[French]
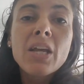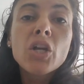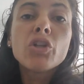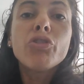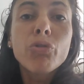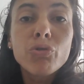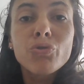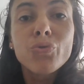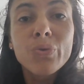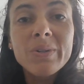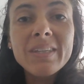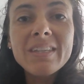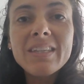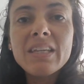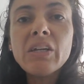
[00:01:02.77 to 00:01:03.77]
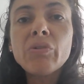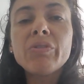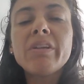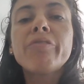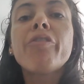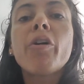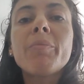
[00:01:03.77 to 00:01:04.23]
Donc nous, kinés, on
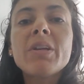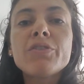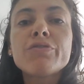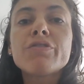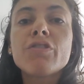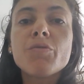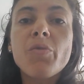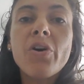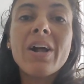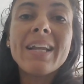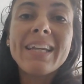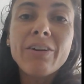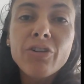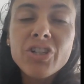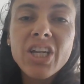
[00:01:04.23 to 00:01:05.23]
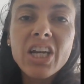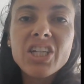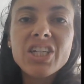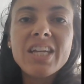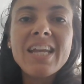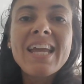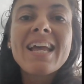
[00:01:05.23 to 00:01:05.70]
est formés justement à aller
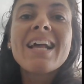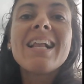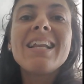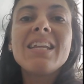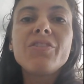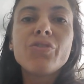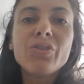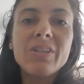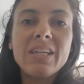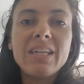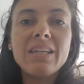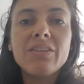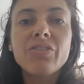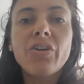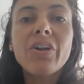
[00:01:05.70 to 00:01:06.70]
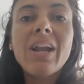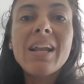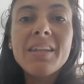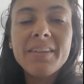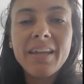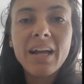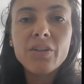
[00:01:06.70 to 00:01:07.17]
rechercher les données dans la
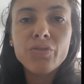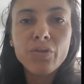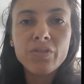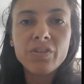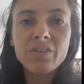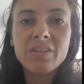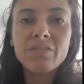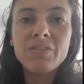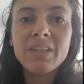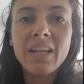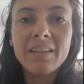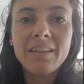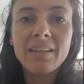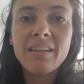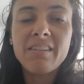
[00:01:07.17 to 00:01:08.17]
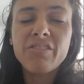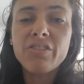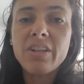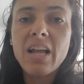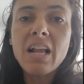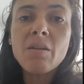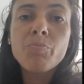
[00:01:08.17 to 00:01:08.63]
littérature scientifique
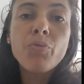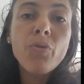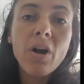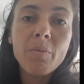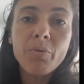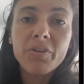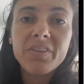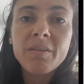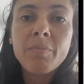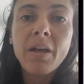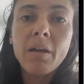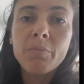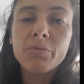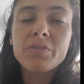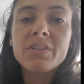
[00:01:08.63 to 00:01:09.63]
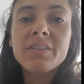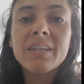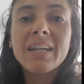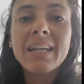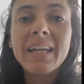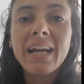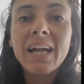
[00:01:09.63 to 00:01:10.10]
internationale pour apporter ben, un petit
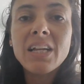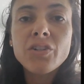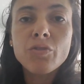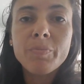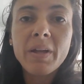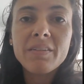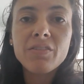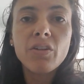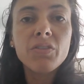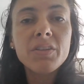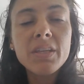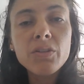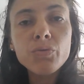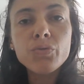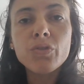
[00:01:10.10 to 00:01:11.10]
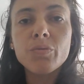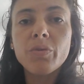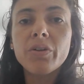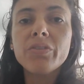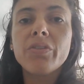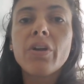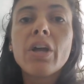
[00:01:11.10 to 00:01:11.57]
éclairage aux personnes qui nous
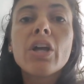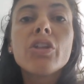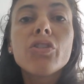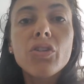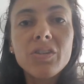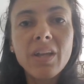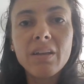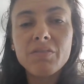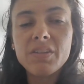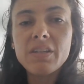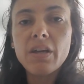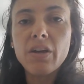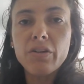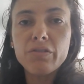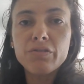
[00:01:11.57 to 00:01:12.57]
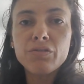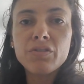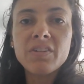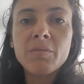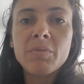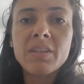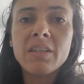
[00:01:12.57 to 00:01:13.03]
demandent notre avis sur
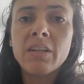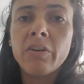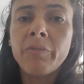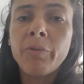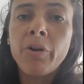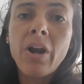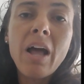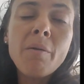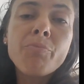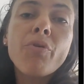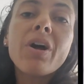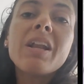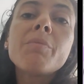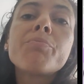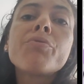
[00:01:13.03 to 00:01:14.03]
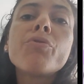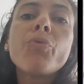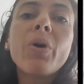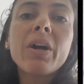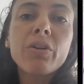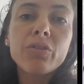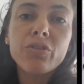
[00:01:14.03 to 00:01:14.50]
ces médicaments-là pour aller plus
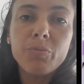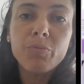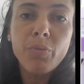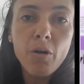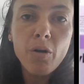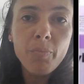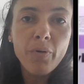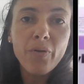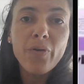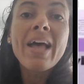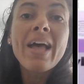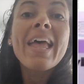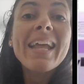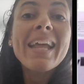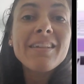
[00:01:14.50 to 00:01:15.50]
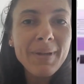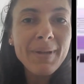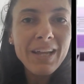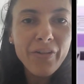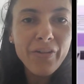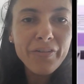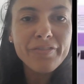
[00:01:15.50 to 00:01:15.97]
loin que notre propre
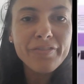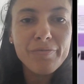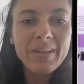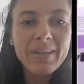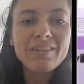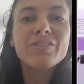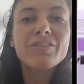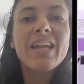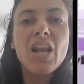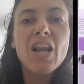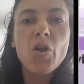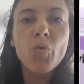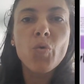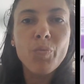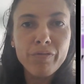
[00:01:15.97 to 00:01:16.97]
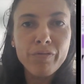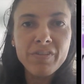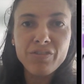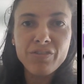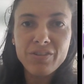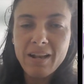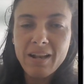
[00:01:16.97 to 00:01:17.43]
expérience personnelle ou
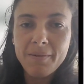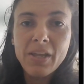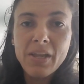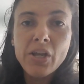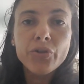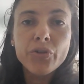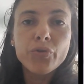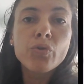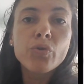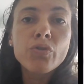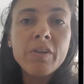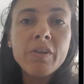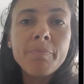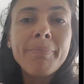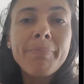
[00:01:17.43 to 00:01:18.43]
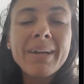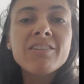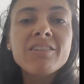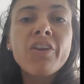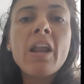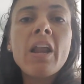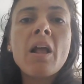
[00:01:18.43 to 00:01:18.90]
professionnelle. Donc je vais
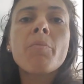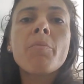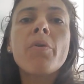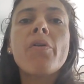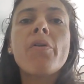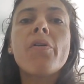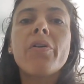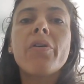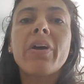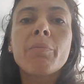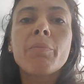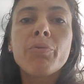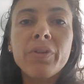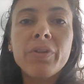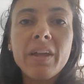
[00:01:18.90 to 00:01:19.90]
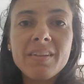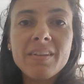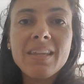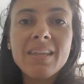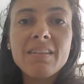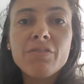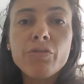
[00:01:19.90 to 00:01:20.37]
particulièrement répondre à
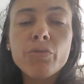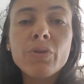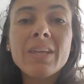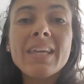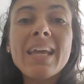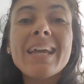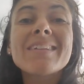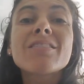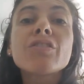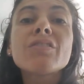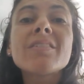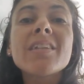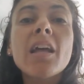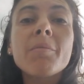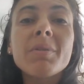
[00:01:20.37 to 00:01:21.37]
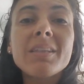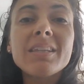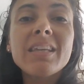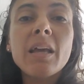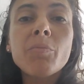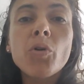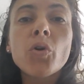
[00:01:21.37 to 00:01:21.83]
cette question qui est est-ce que c'est un
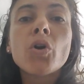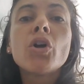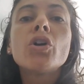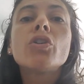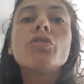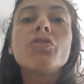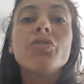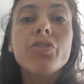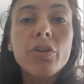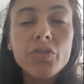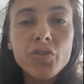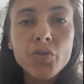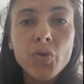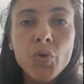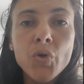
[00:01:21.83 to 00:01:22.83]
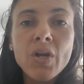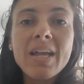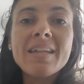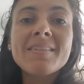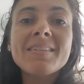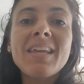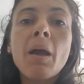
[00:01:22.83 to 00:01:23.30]
médicament dangereux
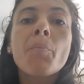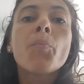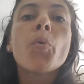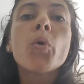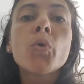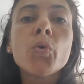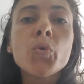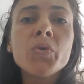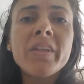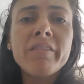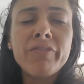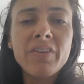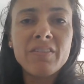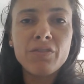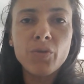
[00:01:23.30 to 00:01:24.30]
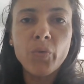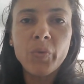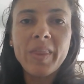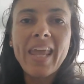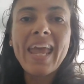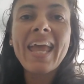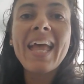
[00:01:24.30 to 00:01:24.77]
Est-ce qu'il y a beaucoup d'effets
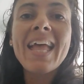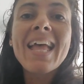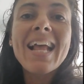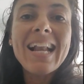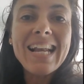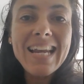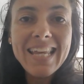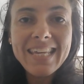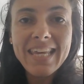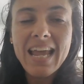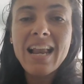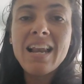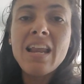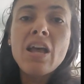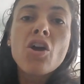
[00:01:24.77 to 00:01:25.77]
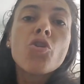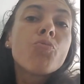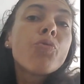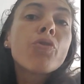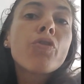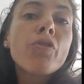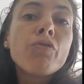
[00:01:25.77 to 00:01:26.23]
secondaires Lesquels
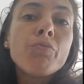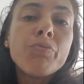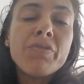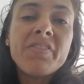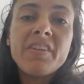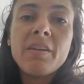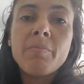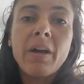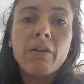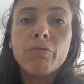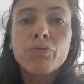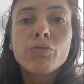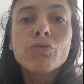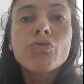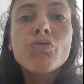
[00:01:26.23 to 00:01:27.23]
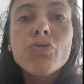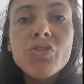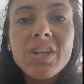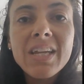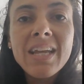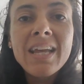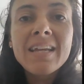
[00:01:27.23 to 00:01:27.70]
Pour que vous puissiez ben, vous
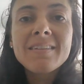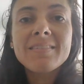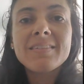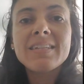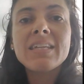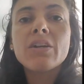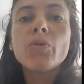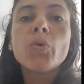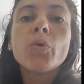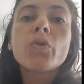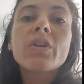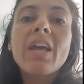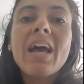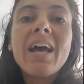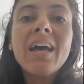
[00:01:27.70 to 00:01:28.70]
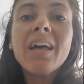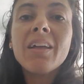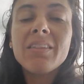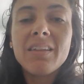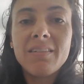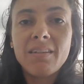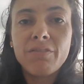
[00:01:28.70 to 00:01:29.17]
juger si, au
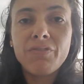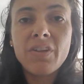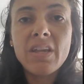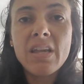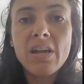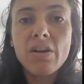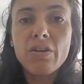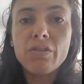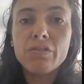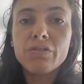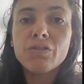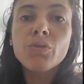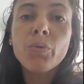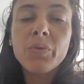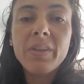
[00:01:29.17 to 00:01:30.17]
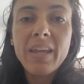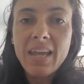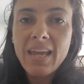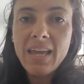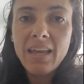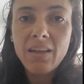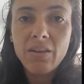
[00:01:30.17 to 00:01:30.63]
regard des effets euh,
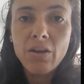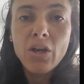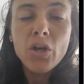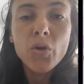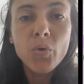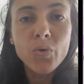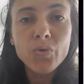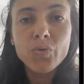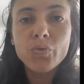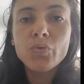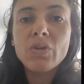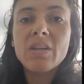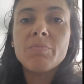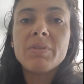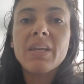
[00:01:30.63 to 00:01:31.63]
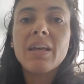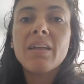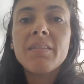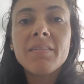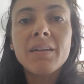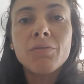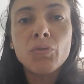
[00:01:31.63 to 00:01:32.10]
secondaires connus, eh
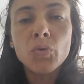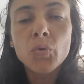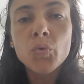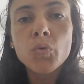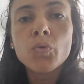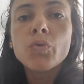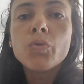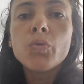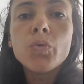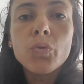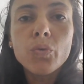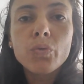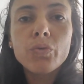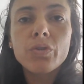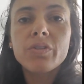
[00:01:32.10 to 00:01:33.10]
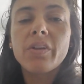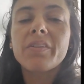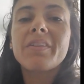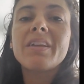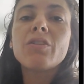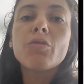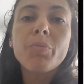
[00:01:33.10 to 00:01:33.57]
bien, ça vaut le coup ou non de
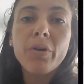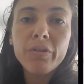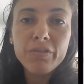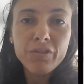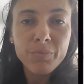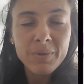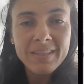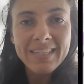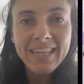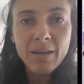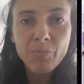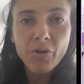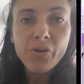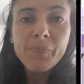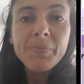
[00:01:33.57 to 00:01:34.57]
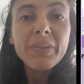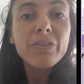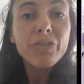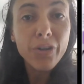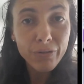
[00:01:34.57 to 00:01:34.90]
tenter de prendre ce médicament dans